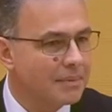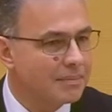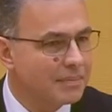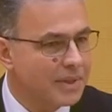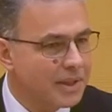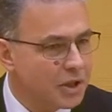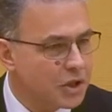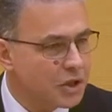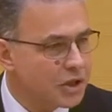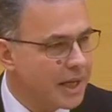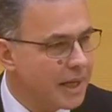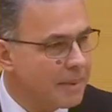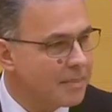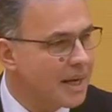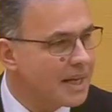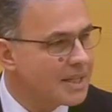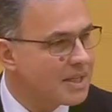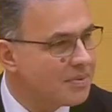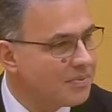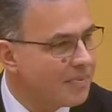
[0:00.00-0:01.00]
wenn die
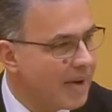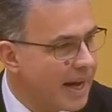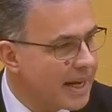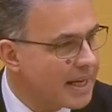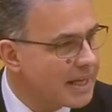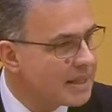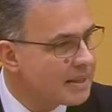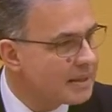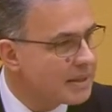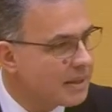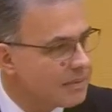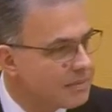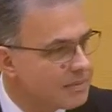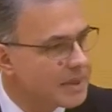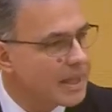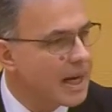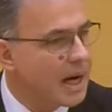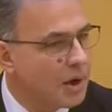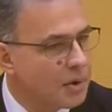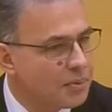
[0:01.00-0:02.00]
Schneemassen weichen, dann
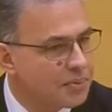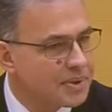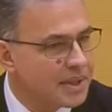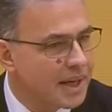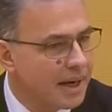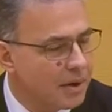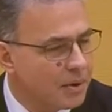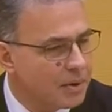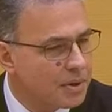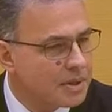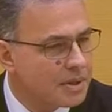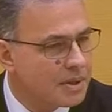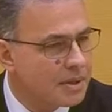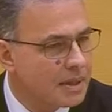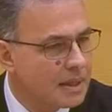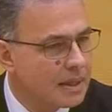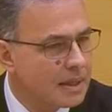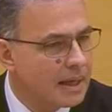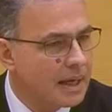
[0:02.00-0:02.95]
wieder auftaucht.